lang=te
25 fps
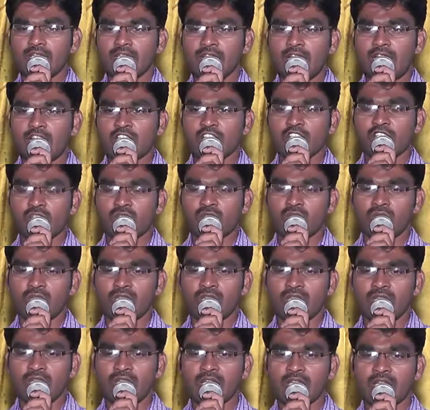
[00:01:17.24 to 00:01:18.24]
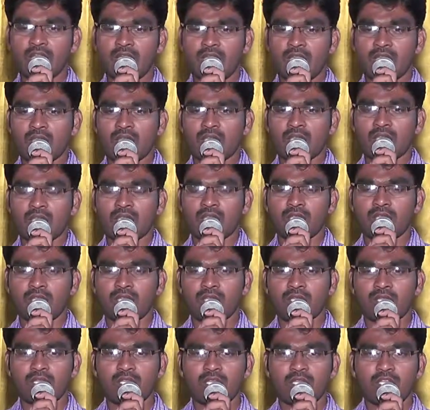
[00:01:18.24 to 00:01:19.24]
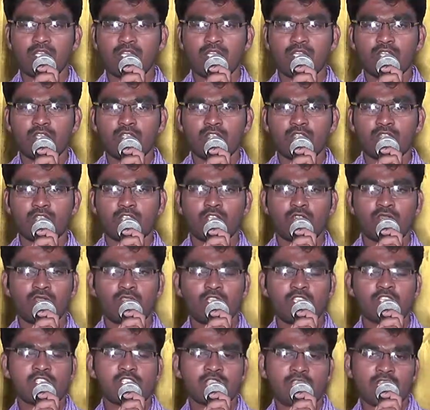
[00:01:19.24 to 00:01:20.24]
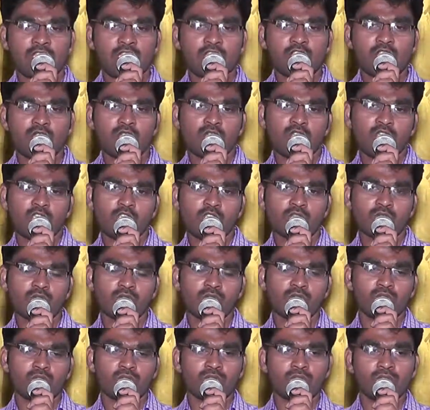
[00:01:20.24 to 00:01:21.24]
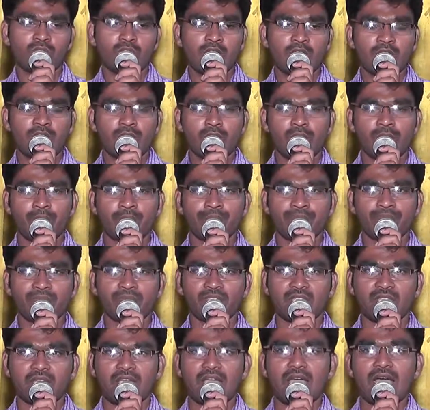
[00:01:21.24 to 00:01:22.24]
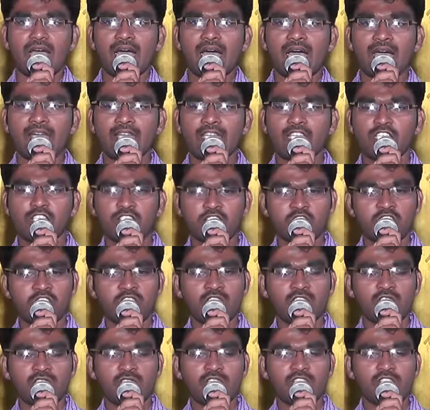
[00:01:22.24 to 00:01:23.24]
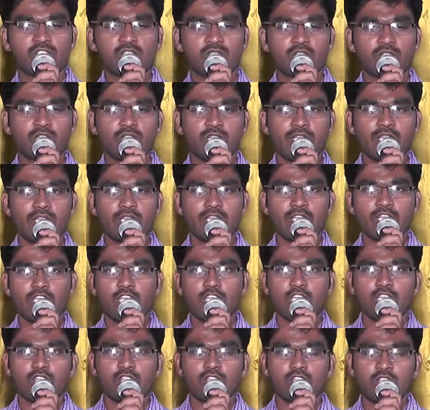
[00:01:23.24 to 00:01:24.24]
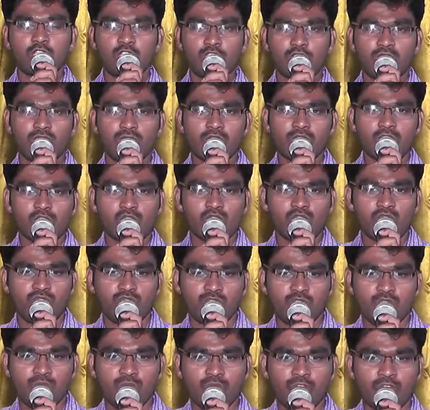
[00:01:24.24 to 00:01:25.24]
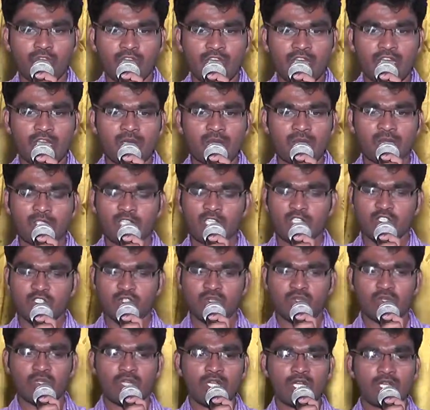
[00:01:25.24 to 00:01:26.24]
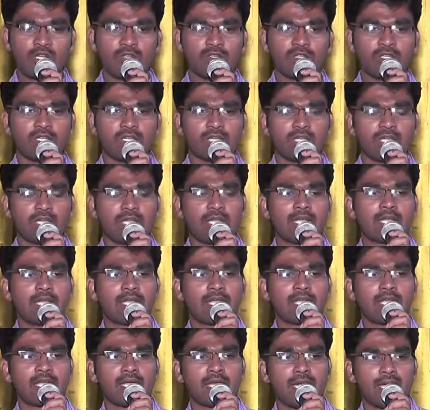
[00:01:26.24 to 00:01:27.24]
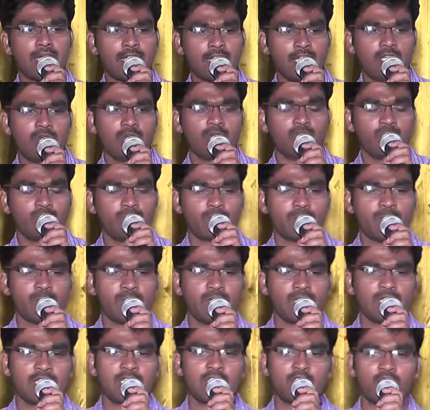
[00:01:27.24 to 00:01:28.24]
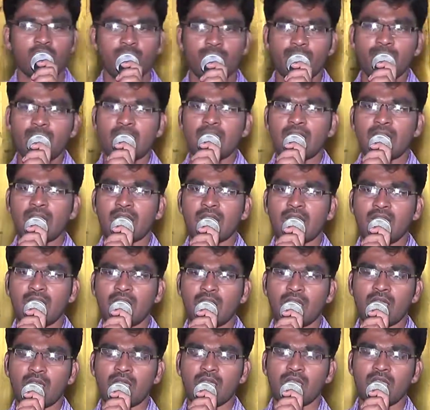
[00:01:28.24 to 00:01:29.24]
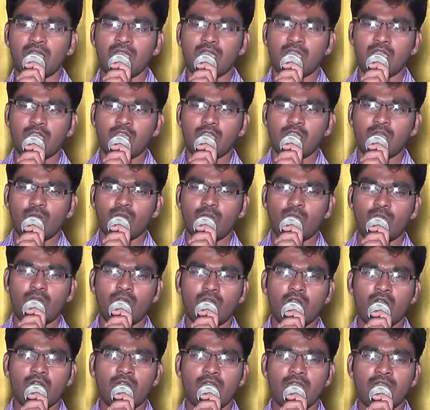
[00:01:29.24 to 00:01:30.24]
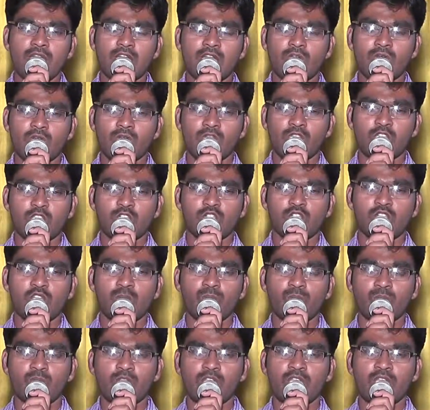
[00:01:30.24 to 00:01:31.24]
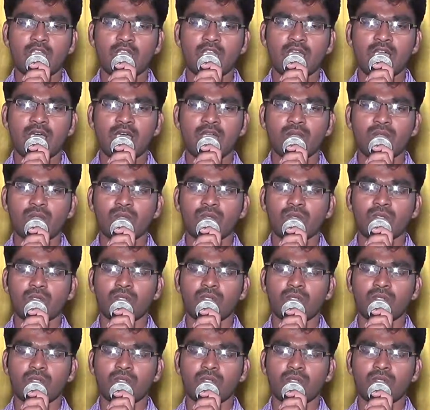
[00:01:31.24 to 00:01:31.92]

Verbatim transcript: యాజకుని దగ్గర దేవుని సన్నిధిలో ఎదుగుతూ ఉన్నాడు ఆయన చిన్న వయసులోనే దేవుని స్వరం వినడం నేర్చుకున్నాడు కారణము ప్రియమైన దేవుని బిడ్డలారా బాలుడైనటువంటి సమూయేలు గారు